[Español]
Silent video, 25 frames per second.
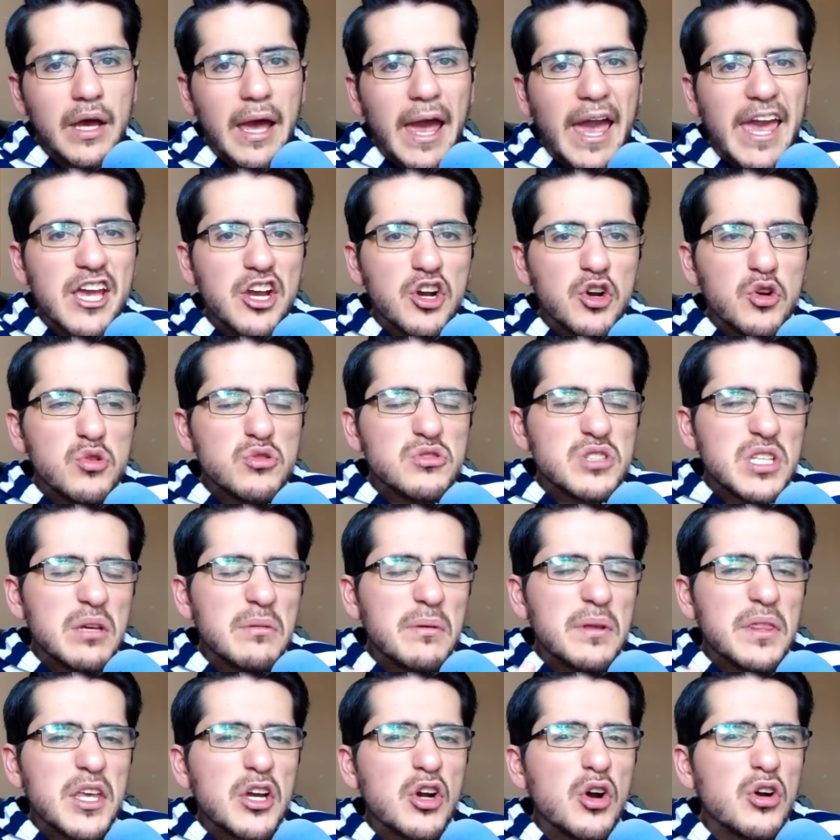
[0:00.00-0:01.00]
E
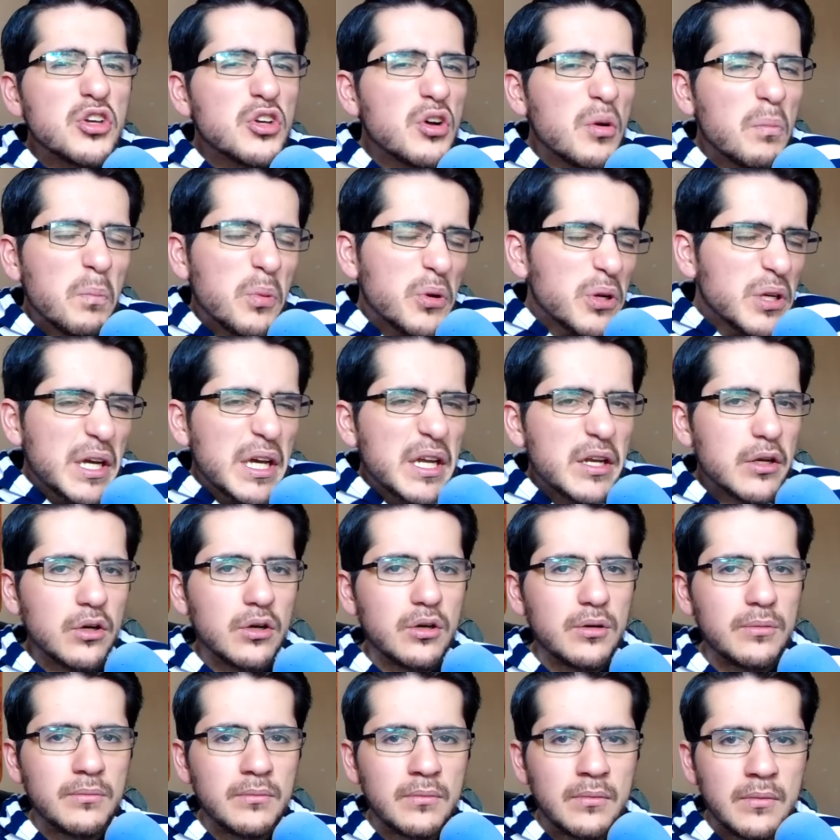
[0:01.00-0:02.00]
inclusive digo yo, ¿por qué no?
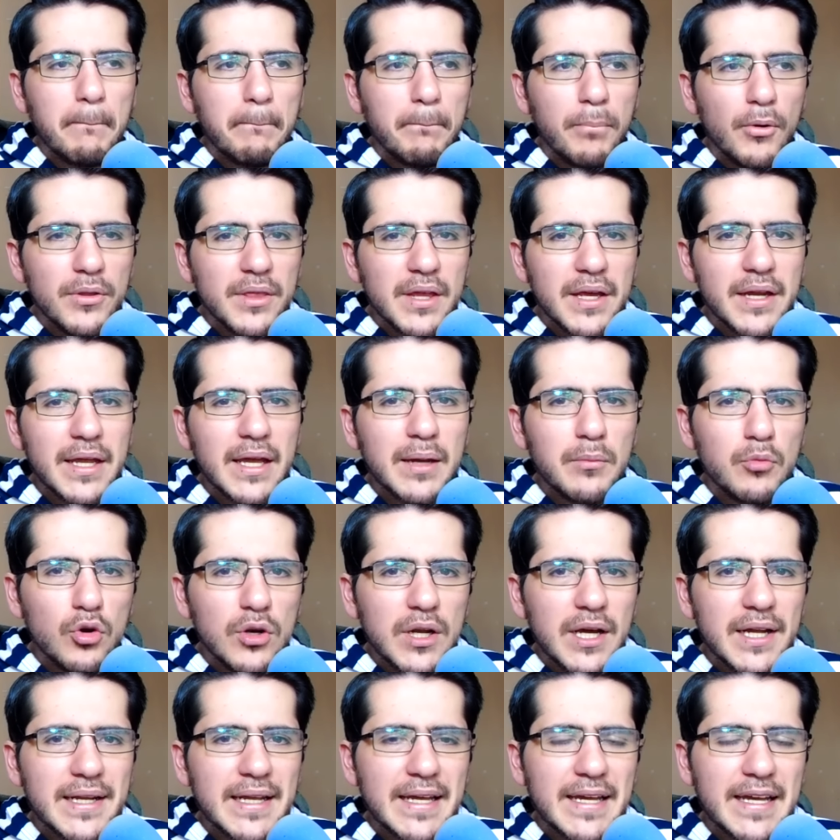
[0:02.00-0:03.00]
poder
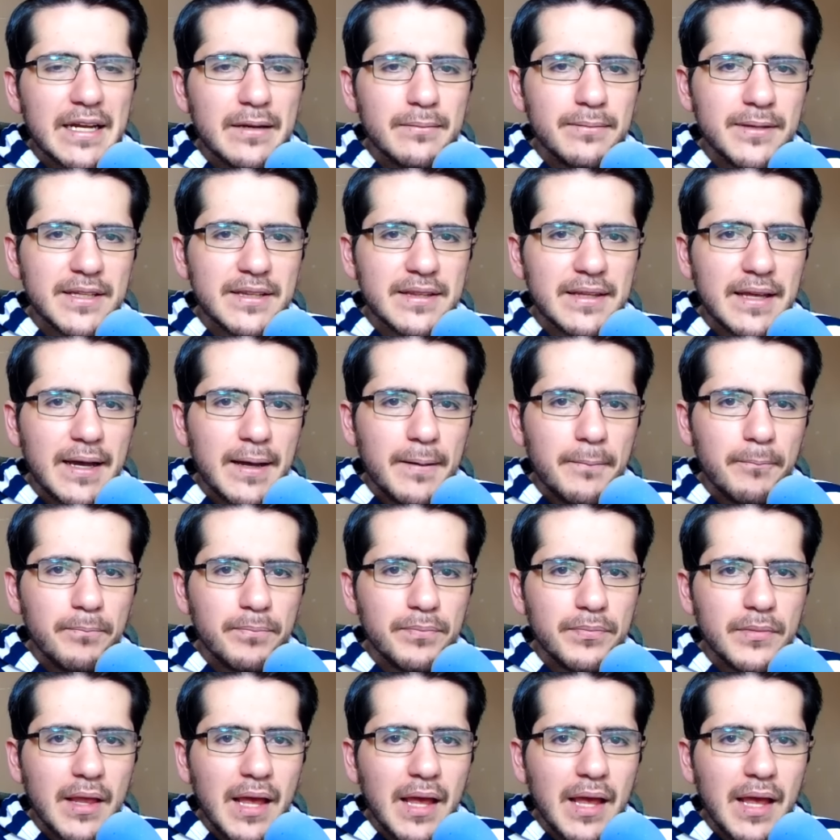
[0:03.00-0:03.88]
emular en el Vita